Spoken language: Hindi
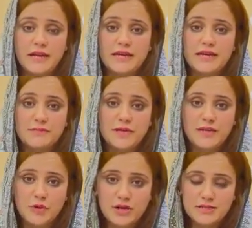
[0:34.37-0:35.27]
वाले ये
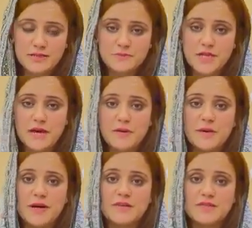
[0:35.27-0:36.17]
मरियम औरंगजेब साहिबा
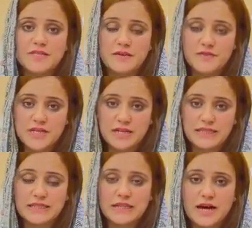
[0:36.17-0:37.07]
हमारी
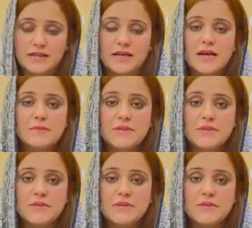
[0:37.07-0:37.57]
वजारत इतलात